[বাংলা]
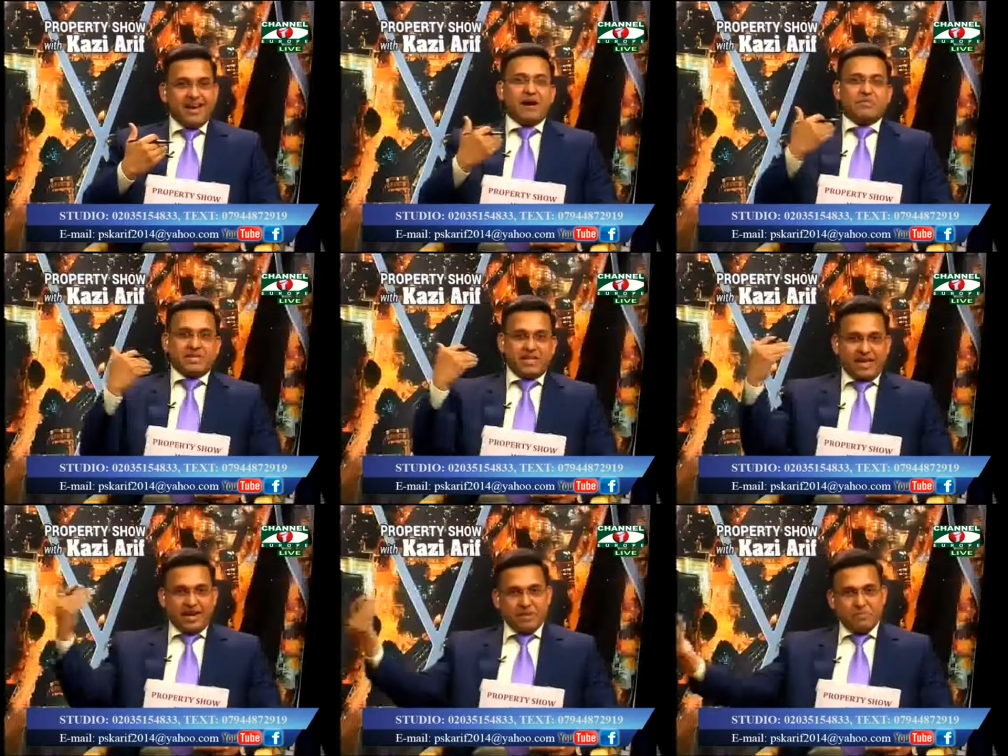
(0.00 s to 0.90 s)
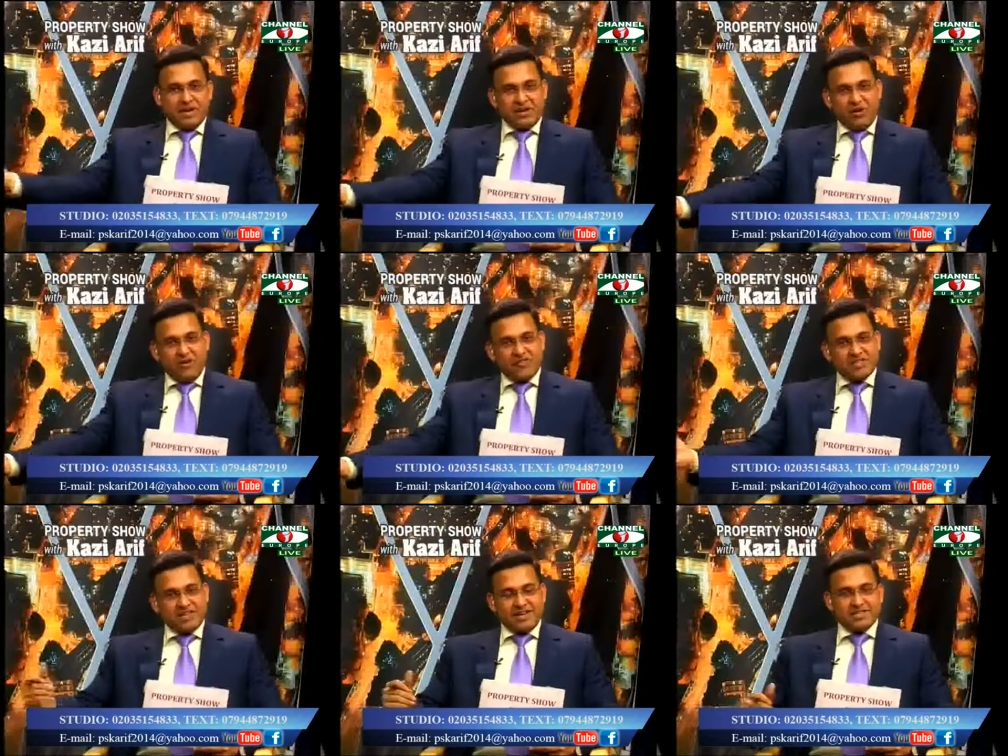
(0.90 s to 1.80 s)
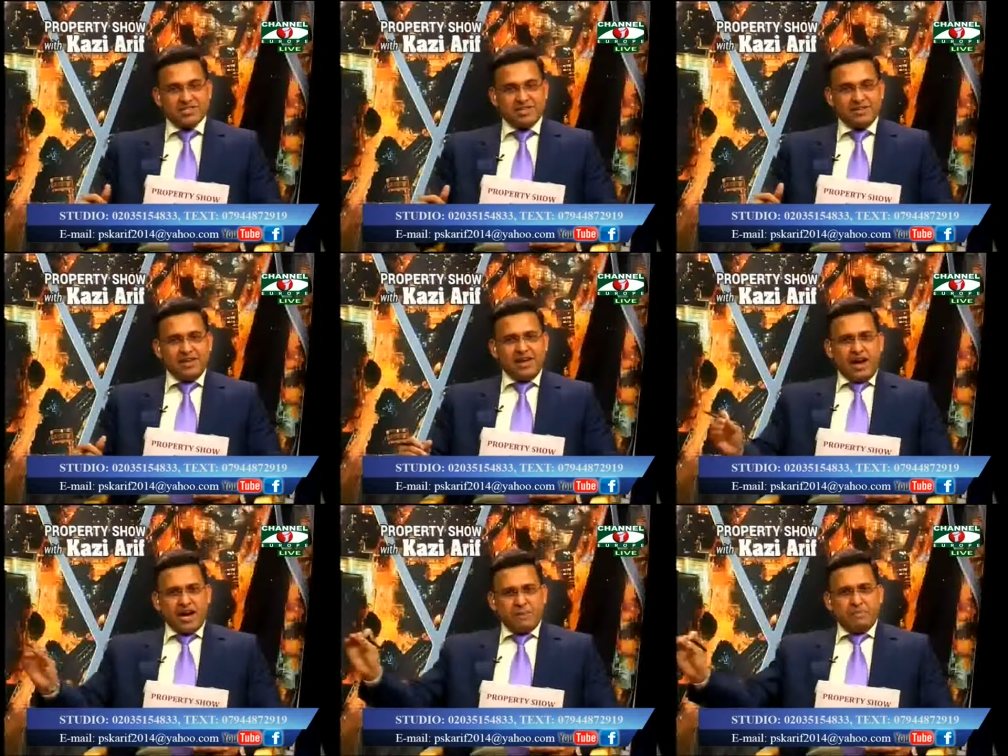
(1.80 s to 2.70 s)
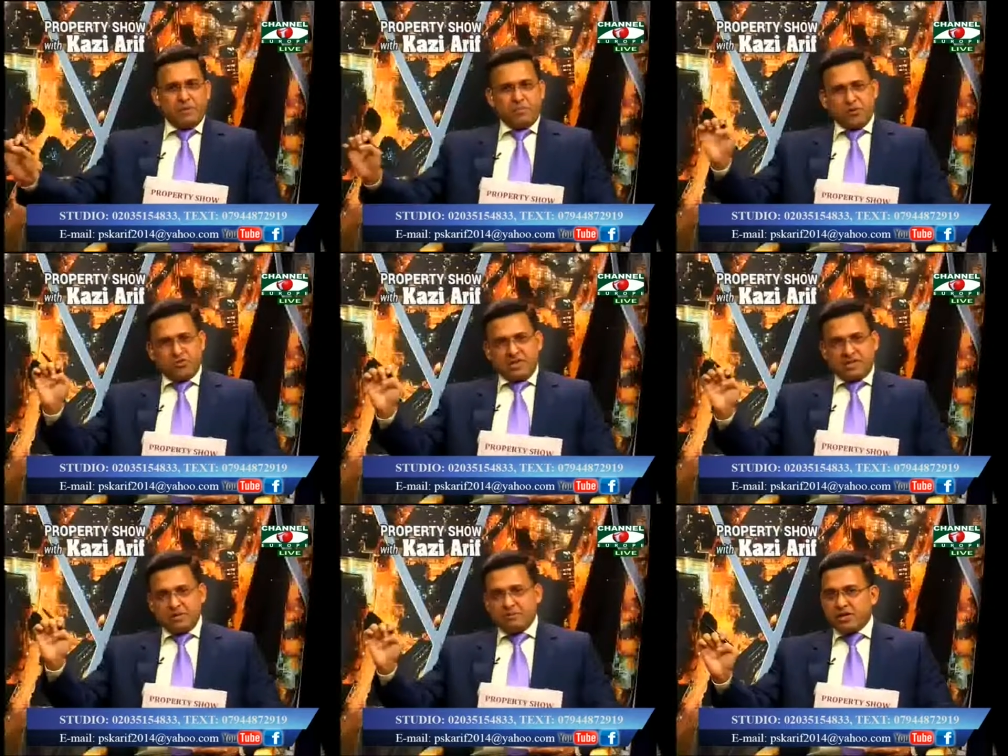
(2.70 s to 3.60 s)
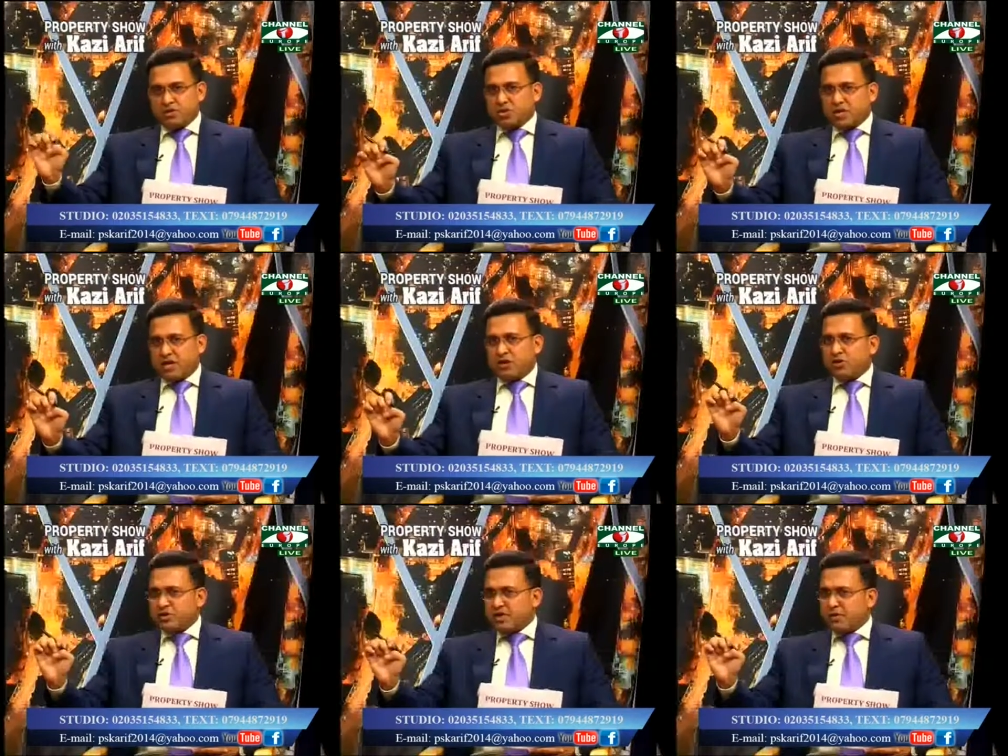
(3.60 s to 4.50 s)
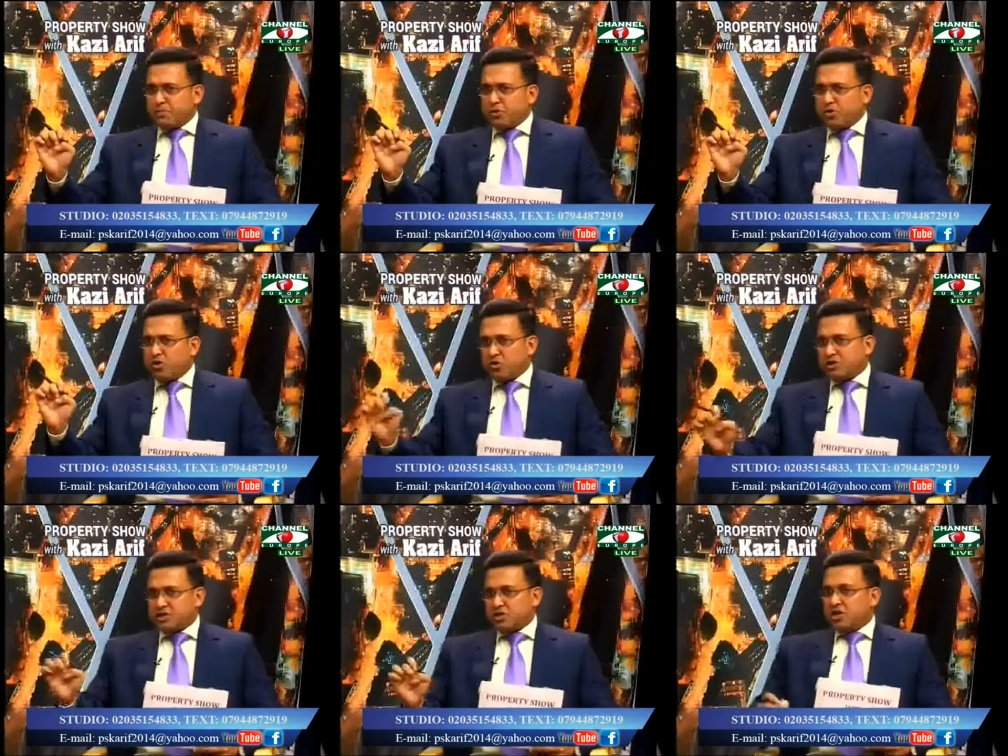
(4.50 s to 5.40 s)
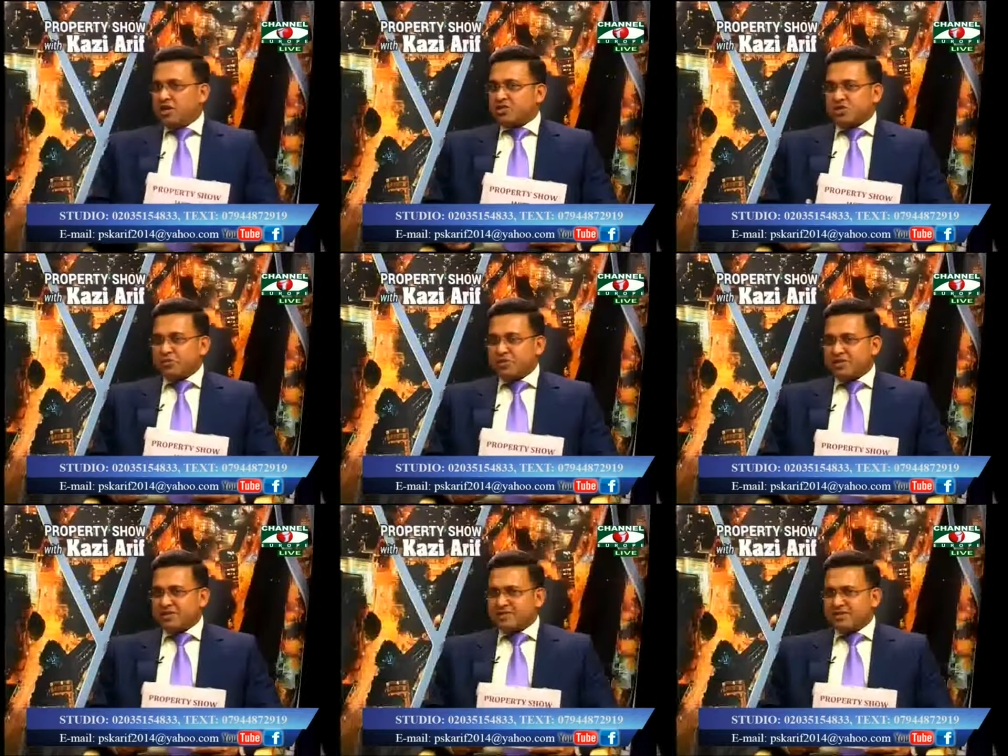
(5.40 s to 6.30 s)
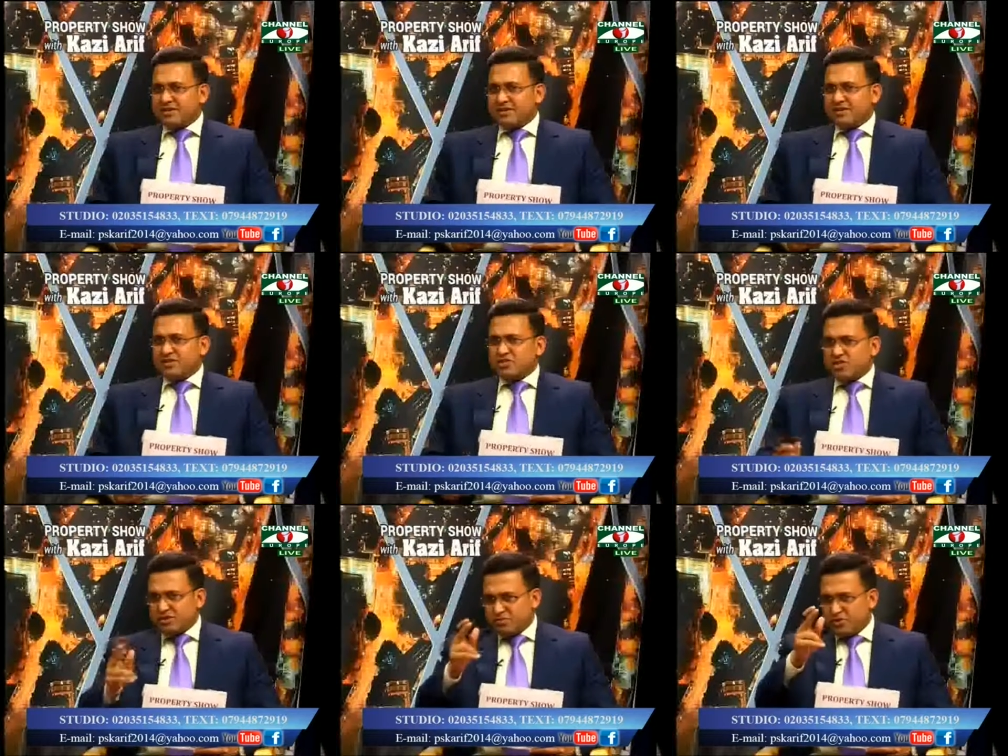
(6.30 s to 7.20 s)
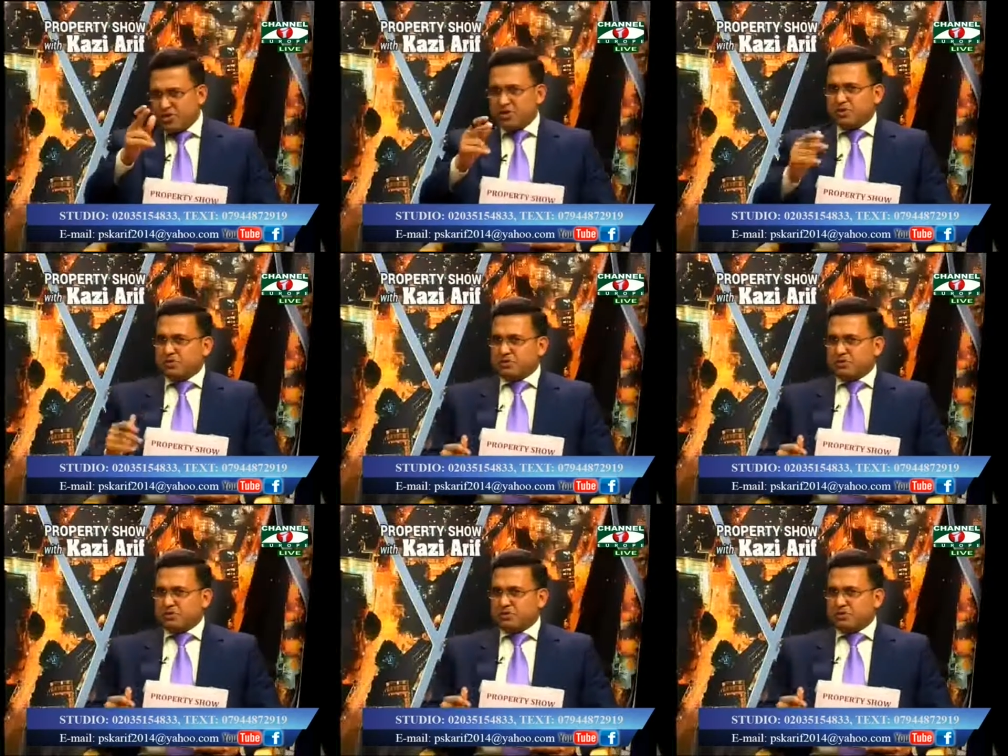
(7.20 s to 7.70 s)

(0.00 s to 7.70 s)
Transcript: আমাদের আরিফ ভাইয়ের অফিসে আসছেন আরিফ ভাই প্রত্যেকটি মানুষকে ঘন্টার পর ঘন্টা সময় দিয়েছেন জাস্ট ফর ইউ